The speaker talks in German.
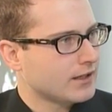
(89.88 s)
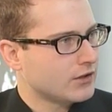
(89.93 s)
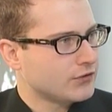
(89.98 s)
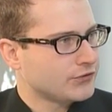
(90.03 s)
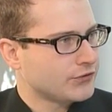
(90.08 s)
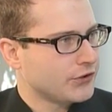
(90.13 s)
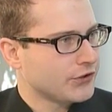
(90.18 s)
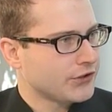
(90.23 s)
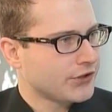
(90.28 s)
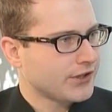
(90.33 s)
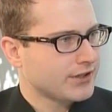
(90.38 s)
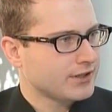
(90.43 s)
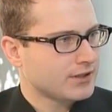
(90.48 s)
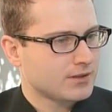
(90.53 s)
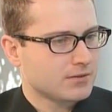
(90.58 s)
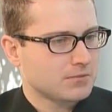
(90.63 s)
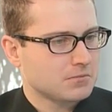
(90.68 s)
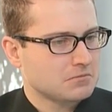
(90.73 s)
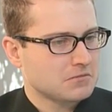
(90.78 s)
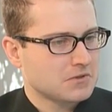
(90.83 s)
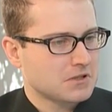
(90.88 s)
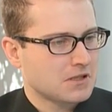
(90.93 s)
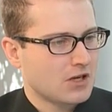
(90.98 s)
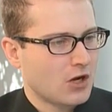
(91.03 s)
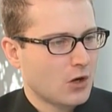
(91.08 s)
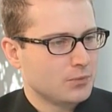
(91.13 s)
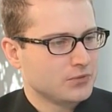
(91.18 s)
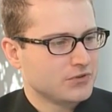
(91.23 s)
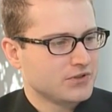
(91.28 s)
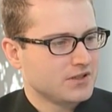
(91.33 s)
erfolgreich.
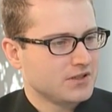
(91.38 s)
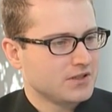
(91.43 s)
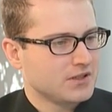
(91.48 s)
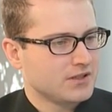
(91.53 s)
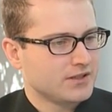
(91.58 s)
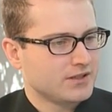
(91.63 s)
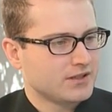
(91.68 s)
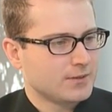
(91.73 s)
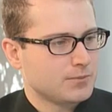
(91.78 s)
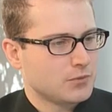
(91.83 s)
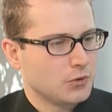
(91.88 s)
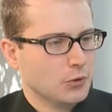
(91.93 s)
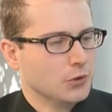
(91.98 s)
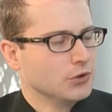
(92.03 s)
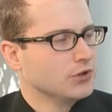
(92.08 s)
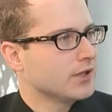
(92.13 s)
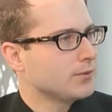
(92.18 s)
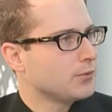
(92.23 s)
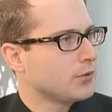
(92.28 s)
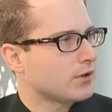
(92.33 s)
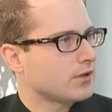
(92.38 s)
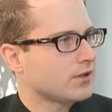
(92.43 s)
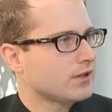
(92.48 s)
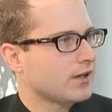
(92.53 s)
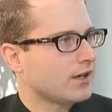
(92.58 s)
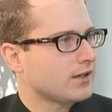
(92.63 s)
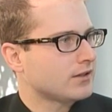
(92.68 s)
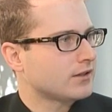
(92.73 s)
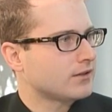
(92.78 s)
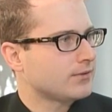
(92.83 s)
Glauben Sie, es gibt irgendeine
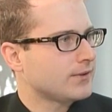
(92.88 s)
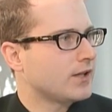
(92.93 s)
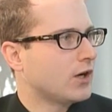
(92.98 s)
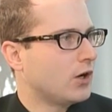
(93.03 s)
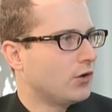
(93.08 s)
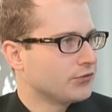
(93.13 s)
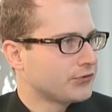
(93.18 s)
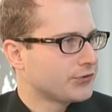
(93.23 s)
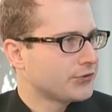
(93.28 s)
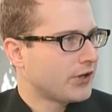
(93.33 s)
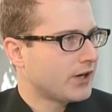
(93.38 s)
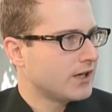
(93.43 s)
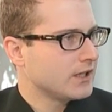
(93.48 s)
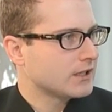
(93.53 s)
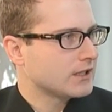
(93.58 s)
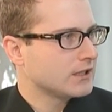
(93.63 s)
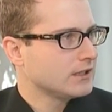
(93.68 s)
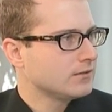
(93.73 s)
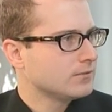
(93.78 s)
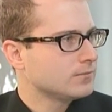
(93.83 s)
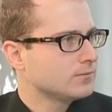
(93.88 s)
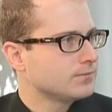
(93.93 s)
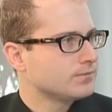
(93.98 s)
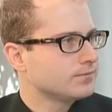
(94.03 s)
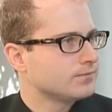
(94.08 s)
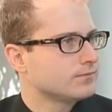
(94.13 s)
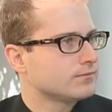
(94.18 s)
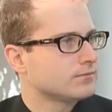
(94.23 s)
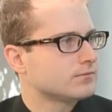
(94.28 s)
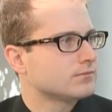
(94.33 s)
Möglichkeit, das wieder aufzuhalten? Ja, es wird dieser
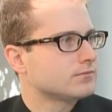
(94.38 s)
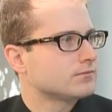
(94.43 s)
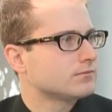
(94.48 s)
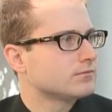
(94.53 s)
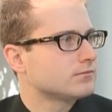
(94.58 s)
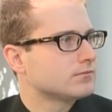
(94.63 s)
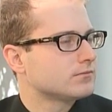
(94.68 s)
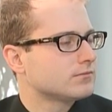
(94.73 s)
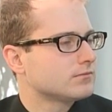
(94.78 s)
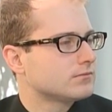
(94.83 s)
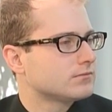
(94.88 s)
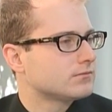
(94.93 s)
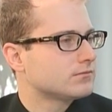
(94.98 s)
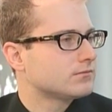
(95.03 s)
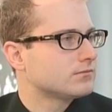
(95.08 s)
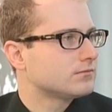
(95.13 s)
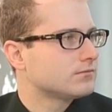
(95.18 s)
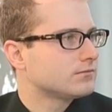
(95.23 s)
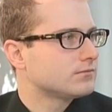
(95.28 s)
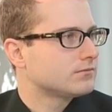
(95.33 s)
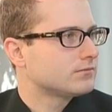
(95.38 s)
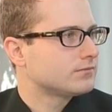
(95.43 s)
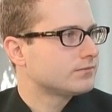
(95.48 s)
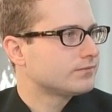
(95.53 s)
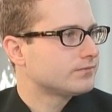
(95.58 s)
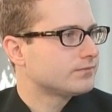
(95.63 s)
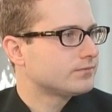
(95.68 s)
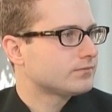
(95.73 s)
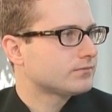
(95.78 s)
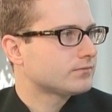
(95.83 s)
ganze Hype wird wieder
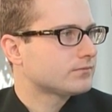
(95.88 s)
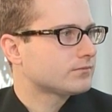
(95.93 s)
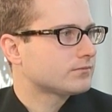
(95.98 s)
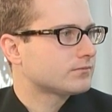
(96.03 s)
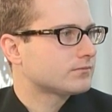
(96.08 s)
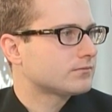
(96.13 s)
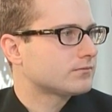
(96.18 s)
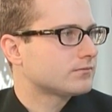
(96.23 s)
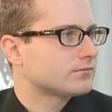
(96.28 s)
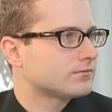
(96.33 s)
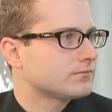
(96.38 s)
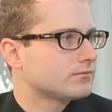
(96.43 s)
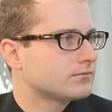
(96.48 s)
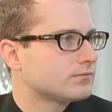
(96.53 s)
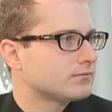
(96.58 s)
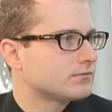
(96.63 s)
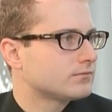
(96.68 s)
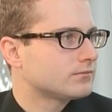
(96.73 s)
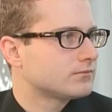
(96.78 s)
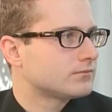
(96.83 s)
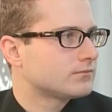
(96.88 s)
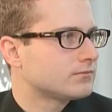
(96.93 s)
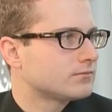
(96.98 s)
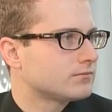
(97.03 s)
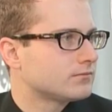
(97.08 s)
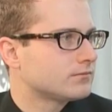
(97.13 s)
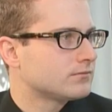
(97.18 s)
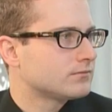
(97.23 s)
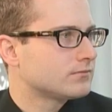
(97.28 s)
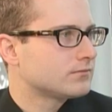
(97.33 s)
abebben, wenn die Leute andere
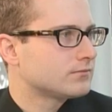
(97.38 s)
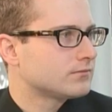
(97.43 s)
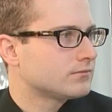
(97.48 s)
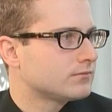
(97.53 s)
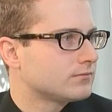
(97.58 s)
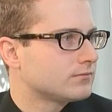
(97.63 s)
Sorgen